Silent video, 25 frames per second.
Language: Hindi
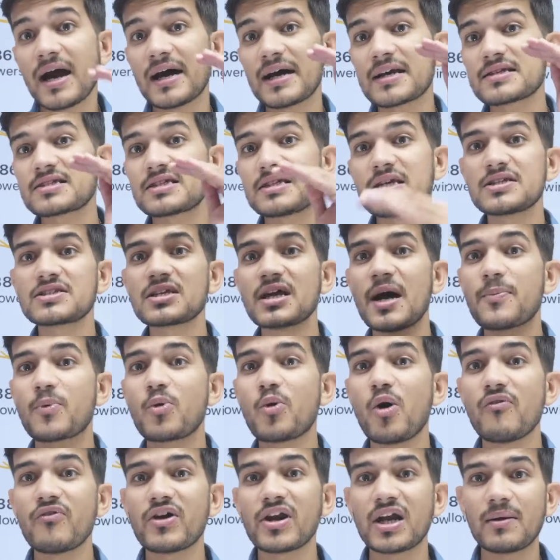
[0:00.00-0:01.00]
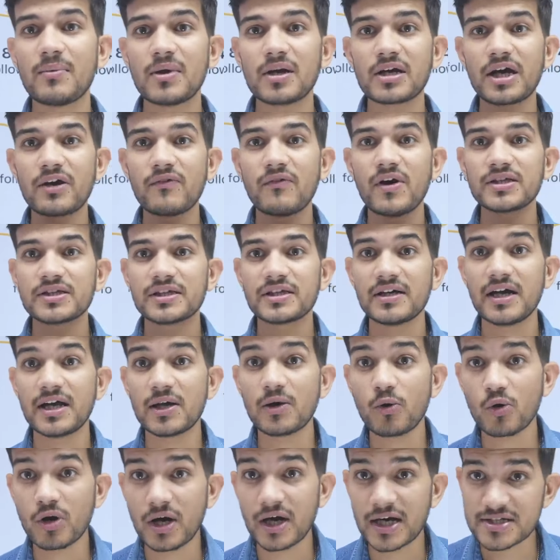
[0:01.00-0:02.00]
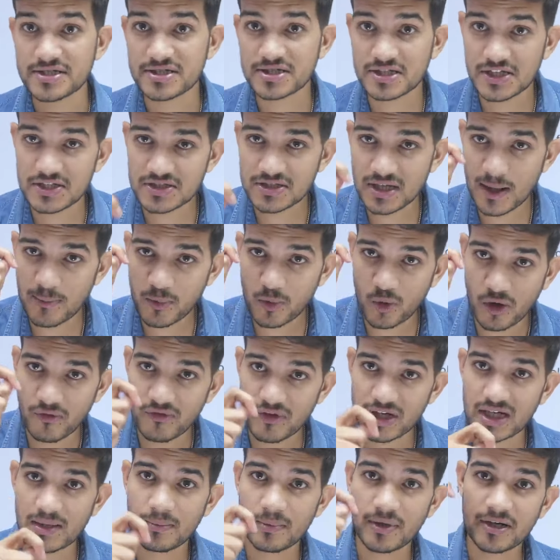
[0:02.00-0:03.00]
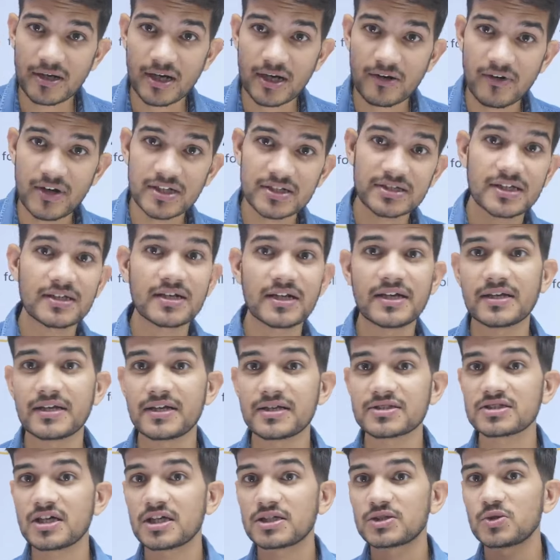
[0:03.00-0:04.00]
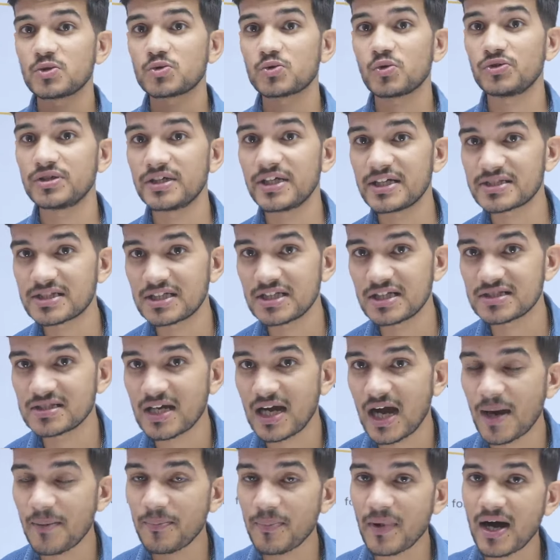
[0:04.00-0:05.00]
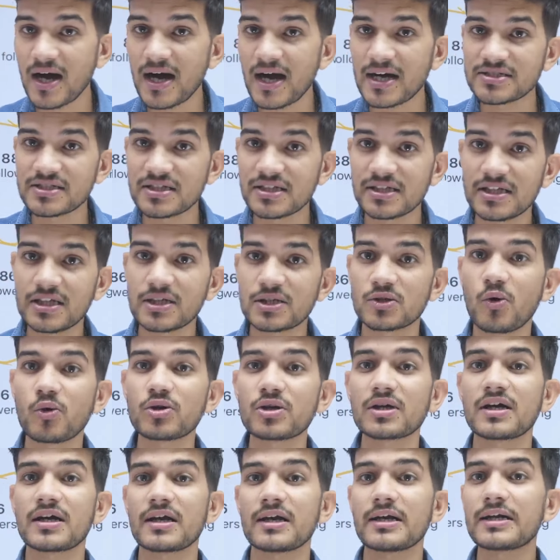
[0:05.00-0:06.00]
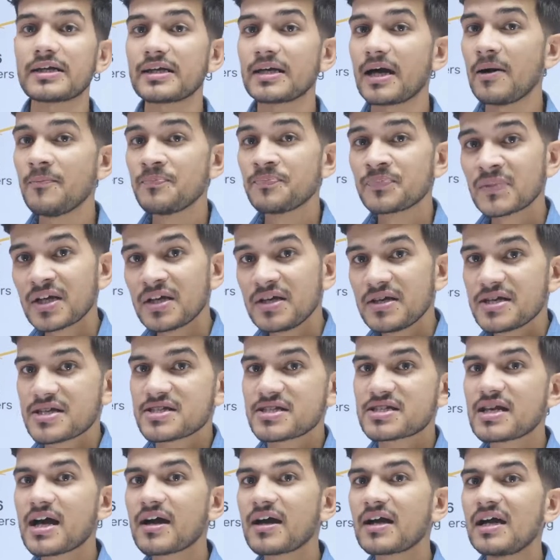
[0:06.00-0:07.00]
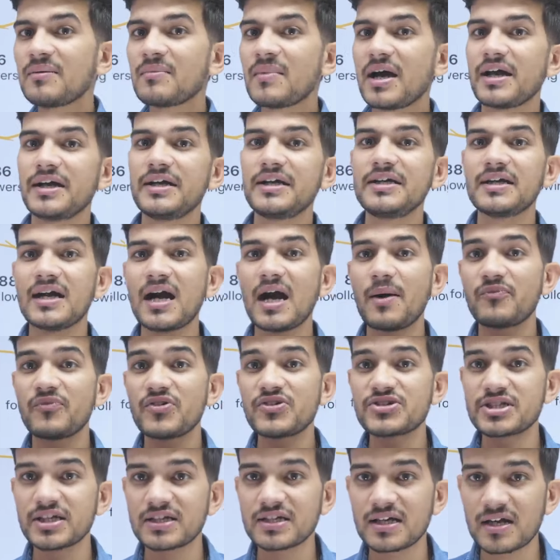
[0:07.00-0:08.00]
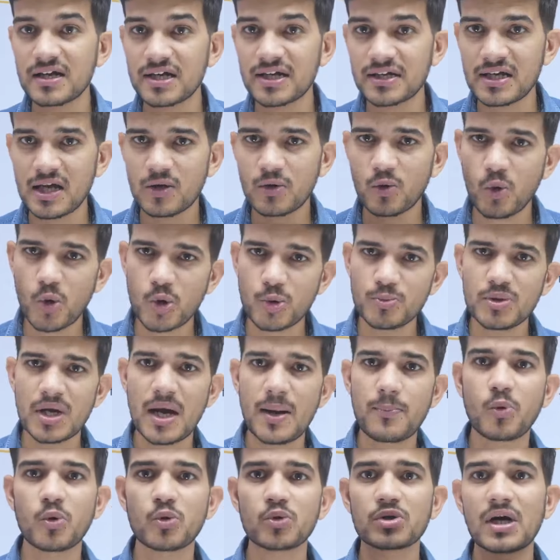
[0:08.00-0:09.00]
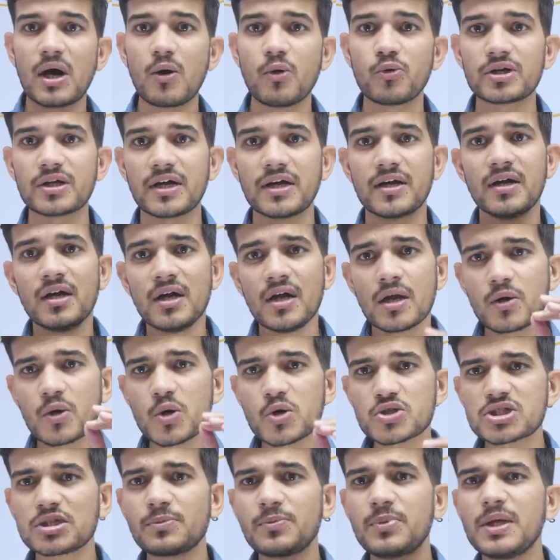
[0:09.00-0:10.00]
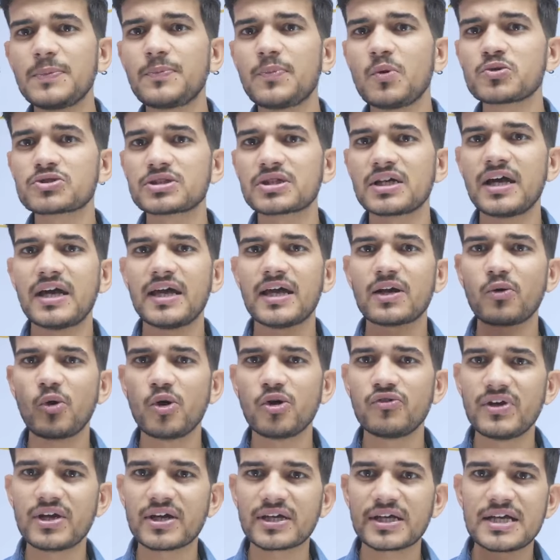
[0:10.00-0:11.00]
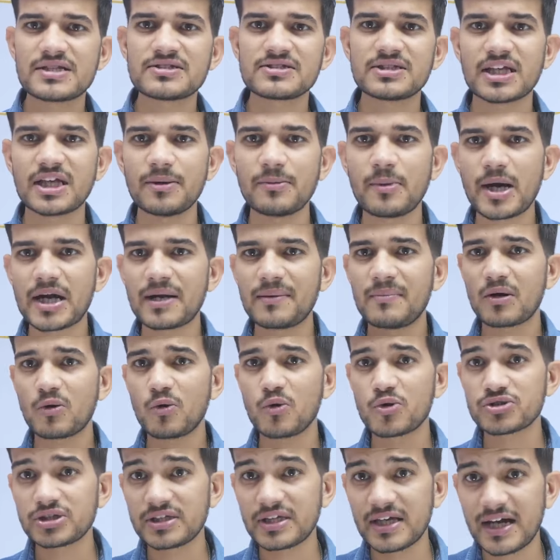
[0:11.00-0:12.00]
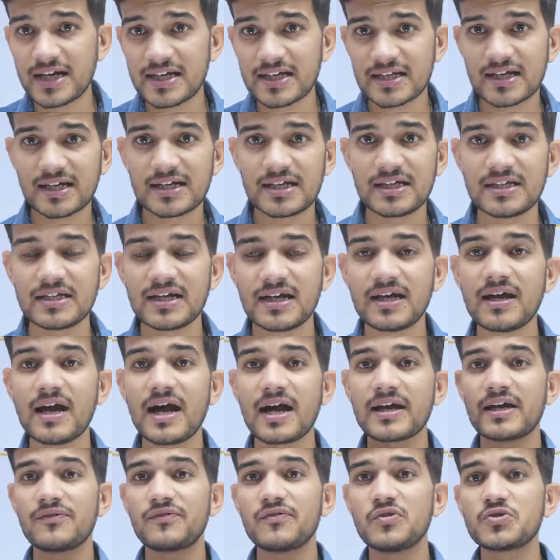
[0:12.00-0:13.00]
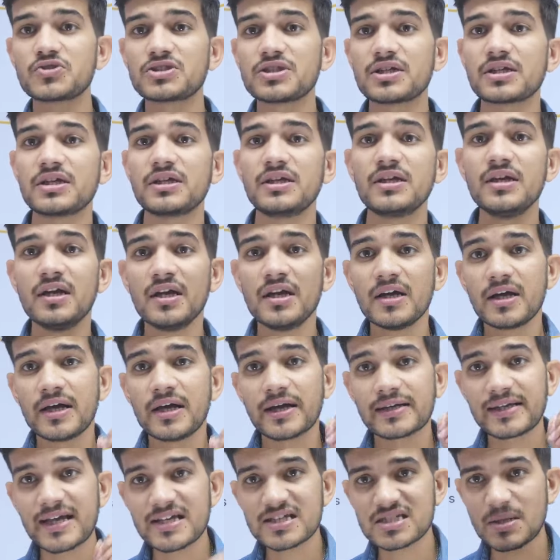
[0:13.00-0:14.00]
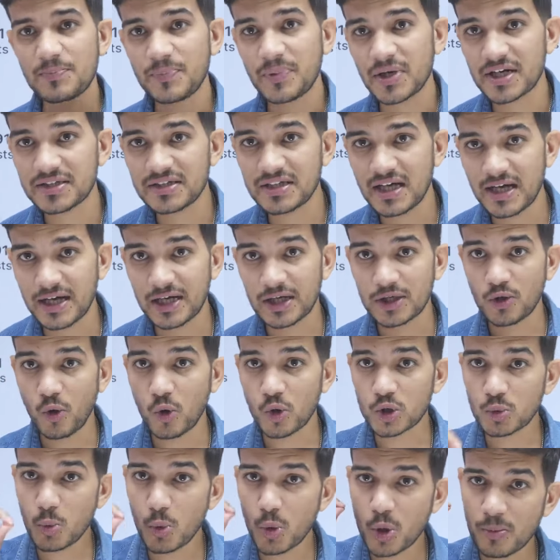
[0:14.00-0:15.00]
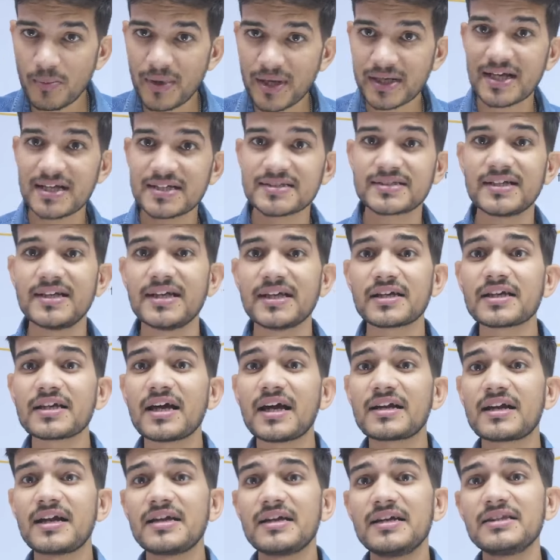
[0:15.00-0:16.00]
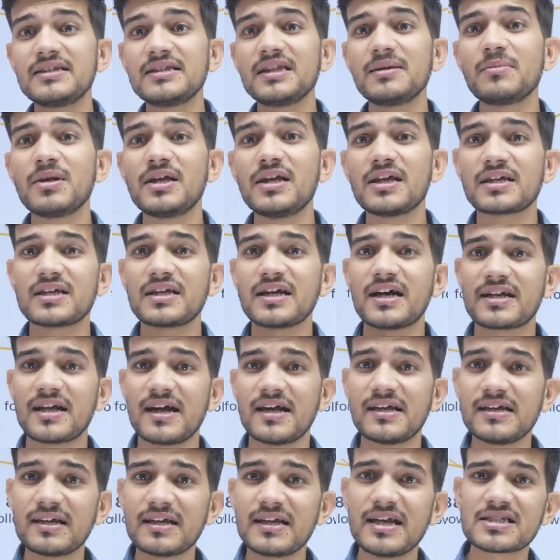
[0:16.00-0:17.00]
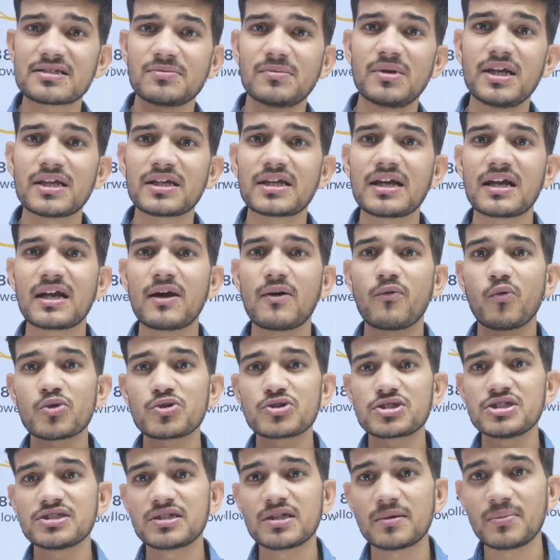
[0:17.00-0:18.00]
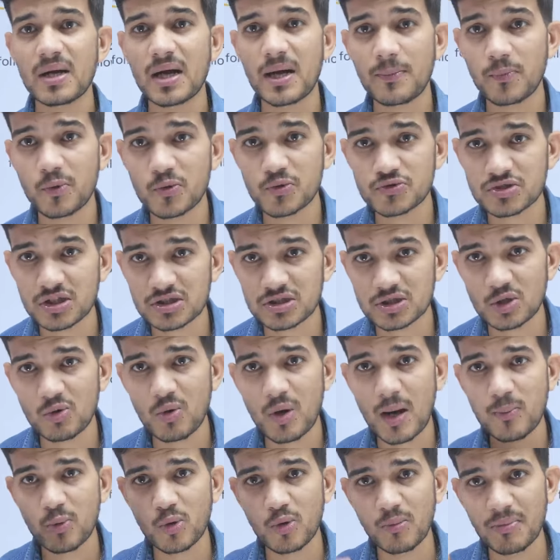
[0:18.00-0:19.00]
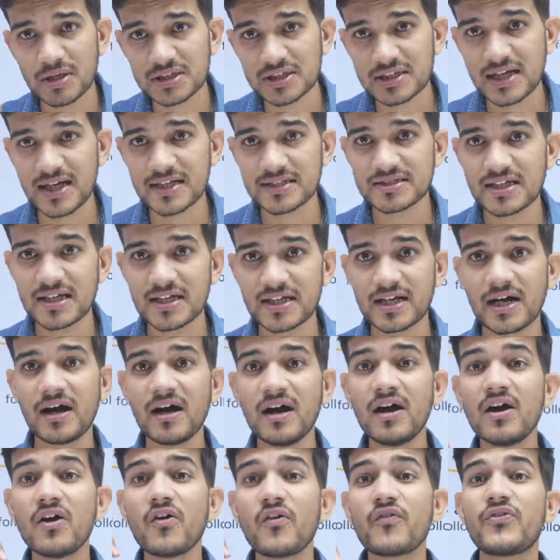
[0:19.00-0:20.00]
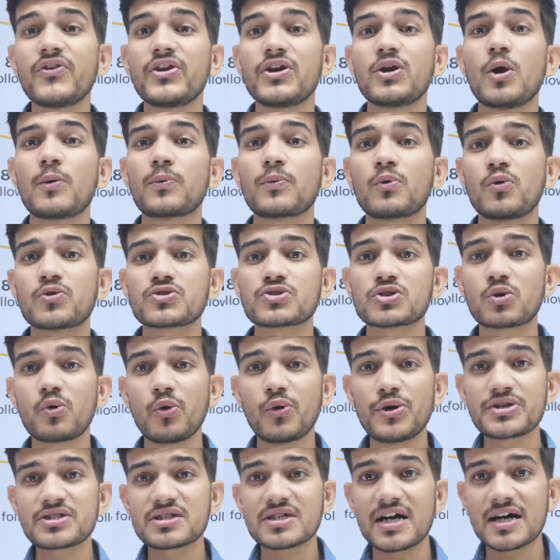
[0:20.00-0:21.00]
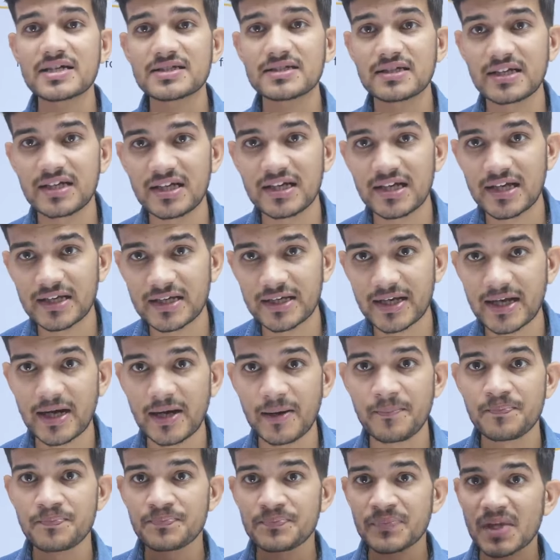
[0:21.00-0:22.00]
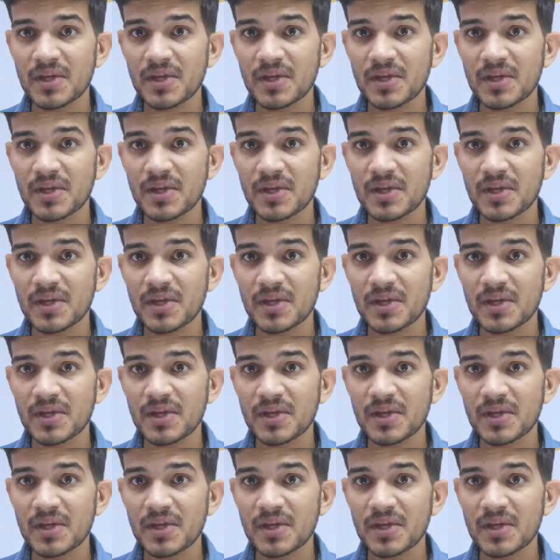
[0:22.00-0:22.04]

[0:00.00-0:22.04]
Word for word: हर चीज आपको अवेलेबल करवाते आए और हर चीज आपको अवेलेबल करवाते रहेंगे साथियों तो ये चीज आप आज ही नोट कर लेना इंस्टाग्राम आईडी है आप विजिट कर लेना कोई भी आपको डाउट है कुछ भी पूछना है कोई वैकेंसी के बारे में कोई तैयारी करनी है आगे फ्यूचर की कैसे पढ़ना है नोटबुक में कैसे लिख के आना हिंदी में लिख के आना है इंग्लिश में लिख के आना वो चीजें भी आप पूछ सकते हो आपको बताया जाएगा फ्री ऑफ कॉस्ट कोई चार्ज नहीं लगेगा